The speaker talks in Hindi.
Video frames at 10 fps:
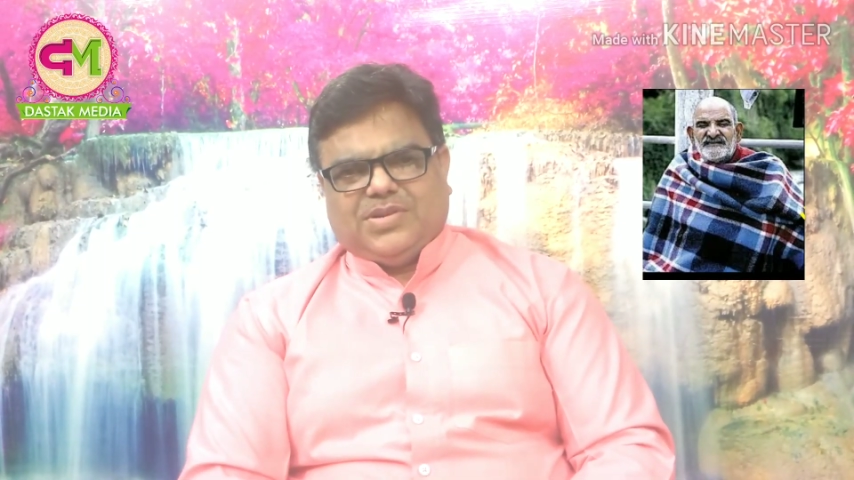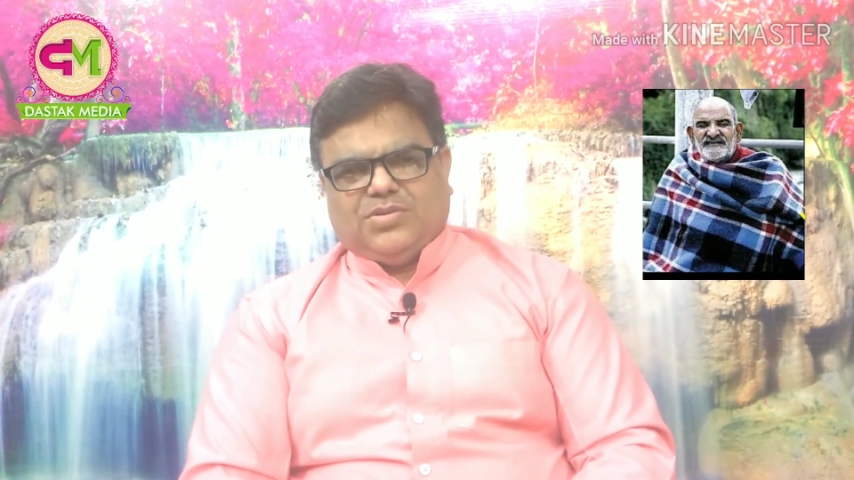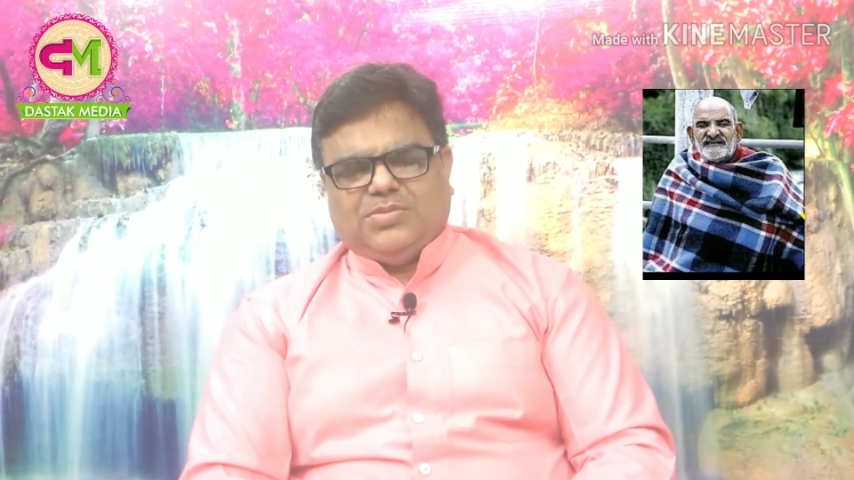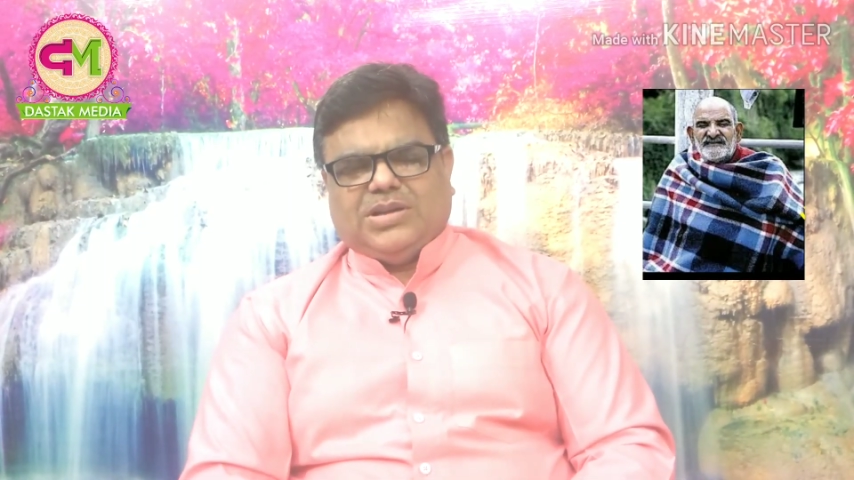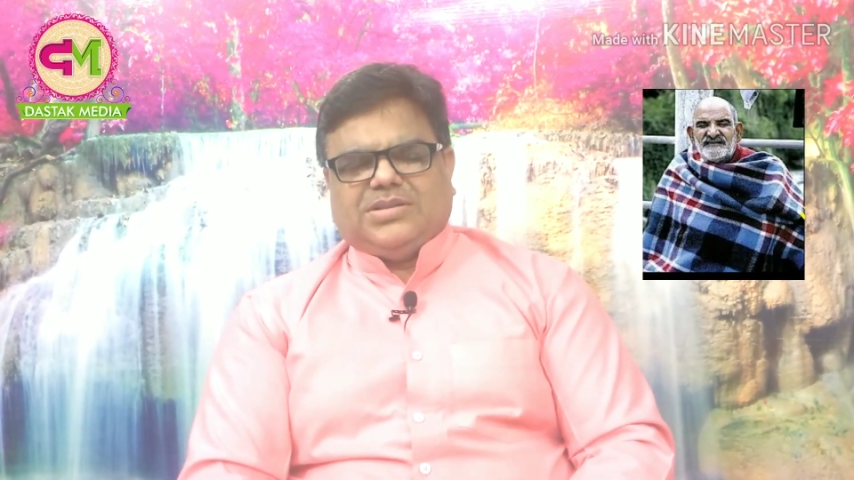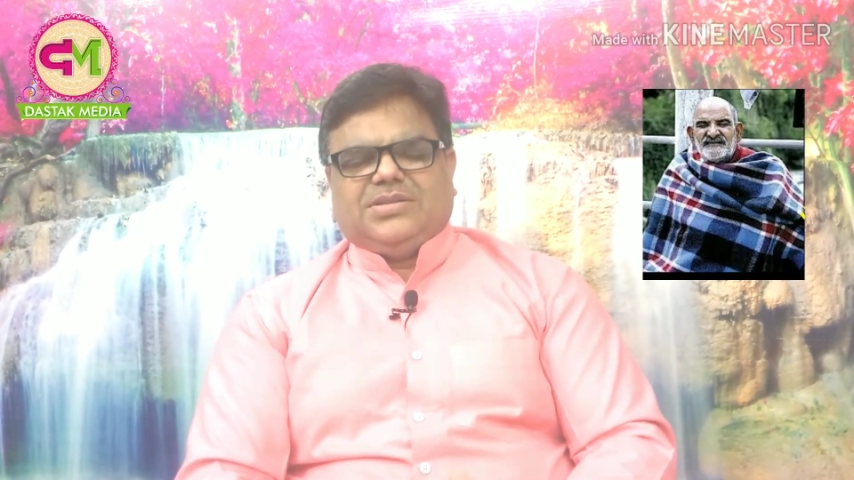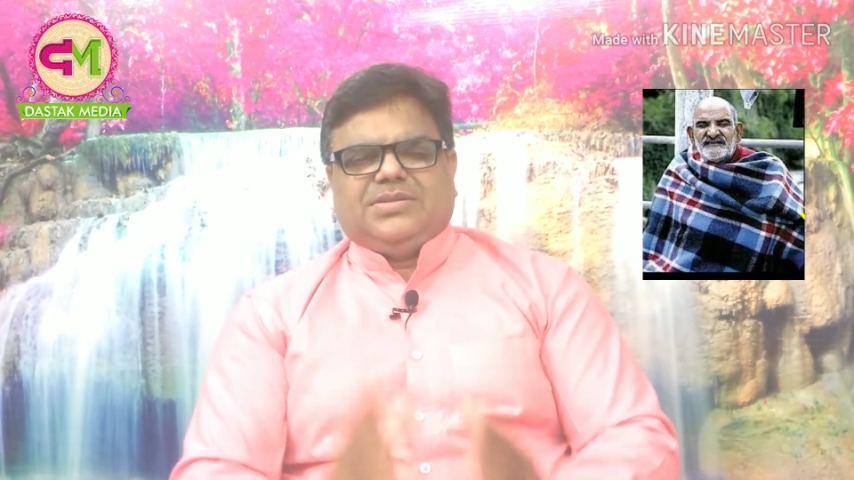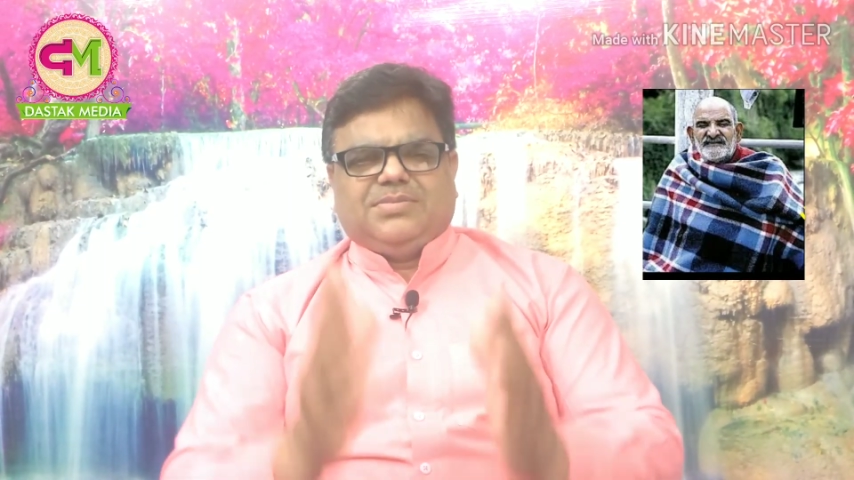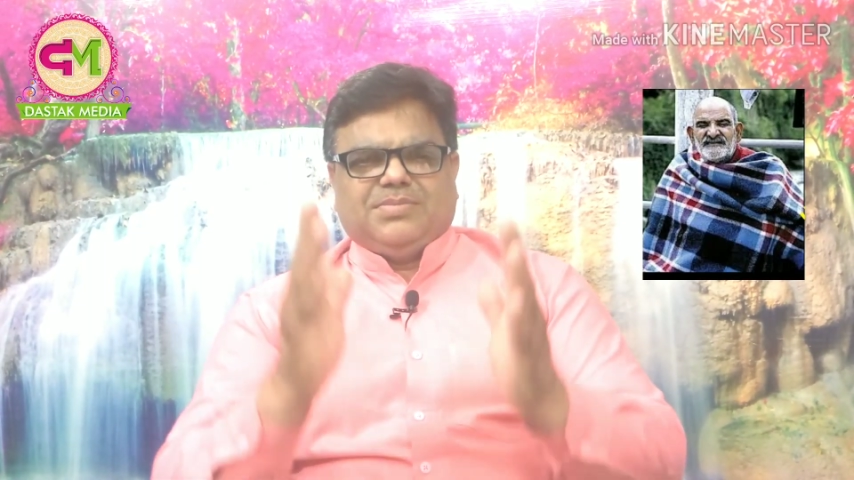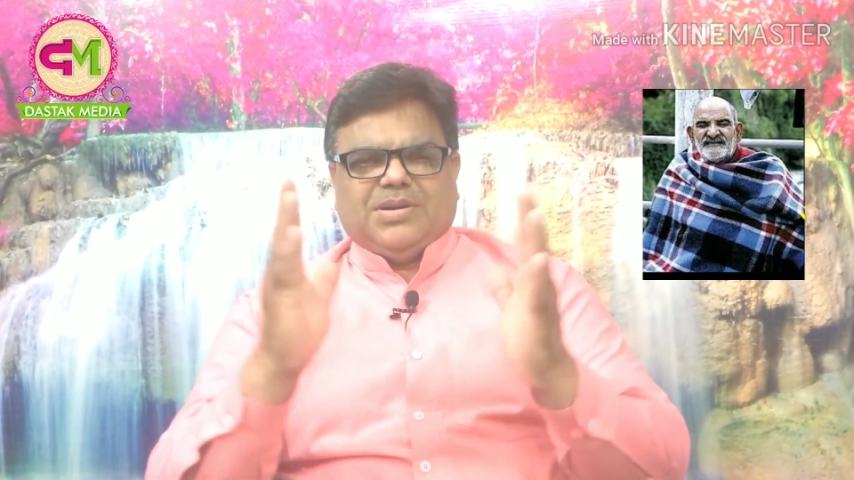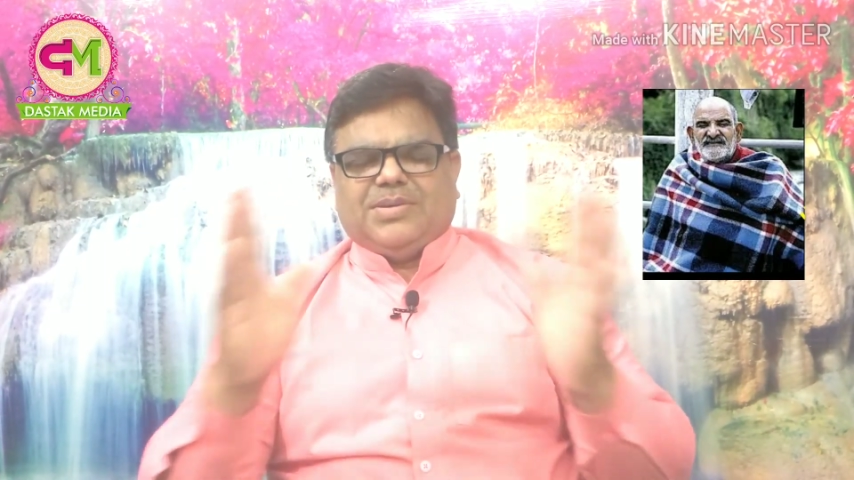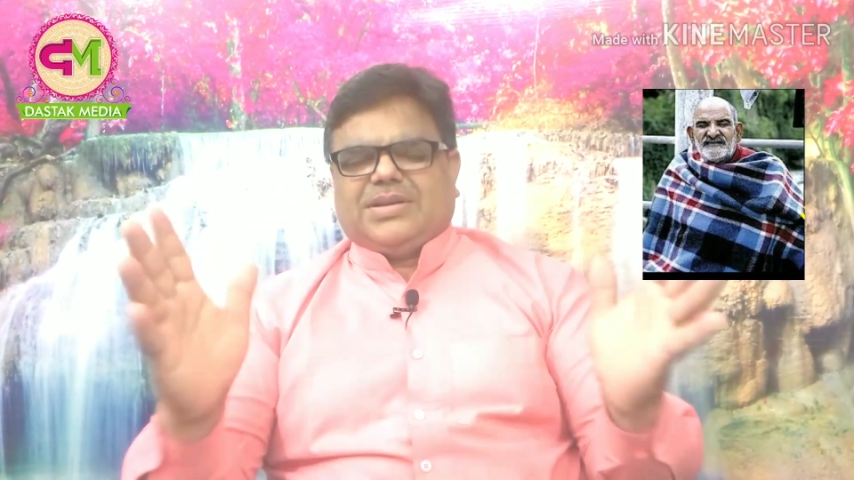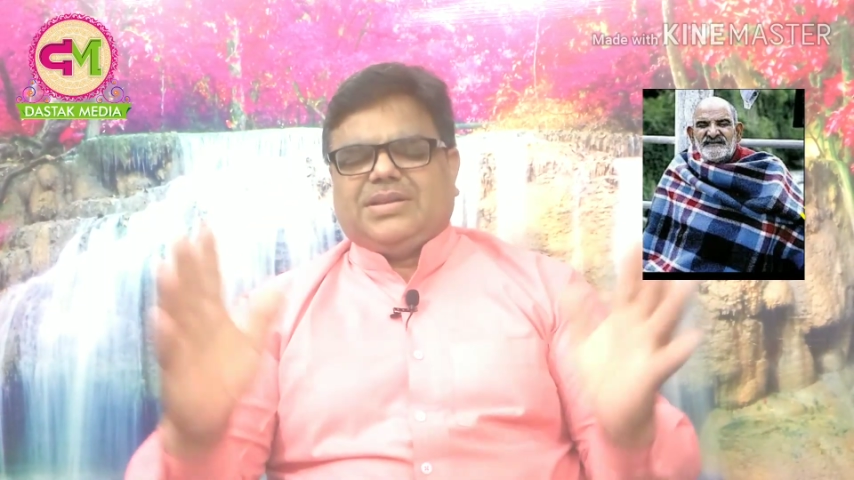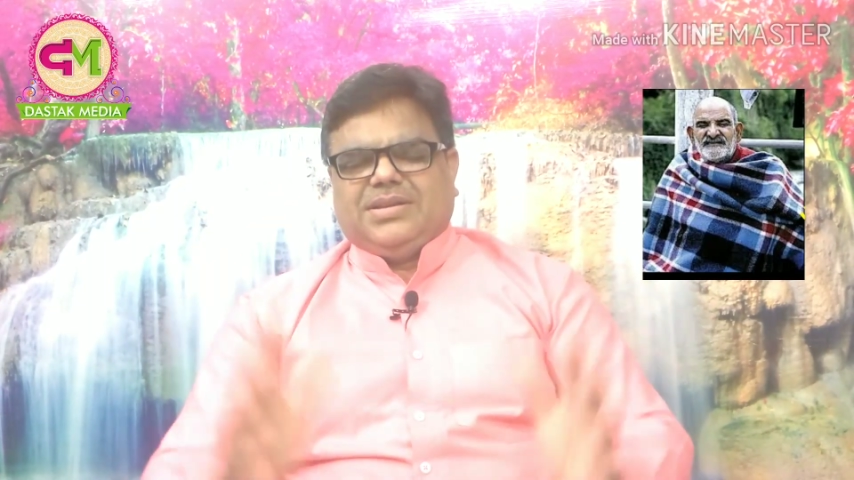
हनुमान बाबा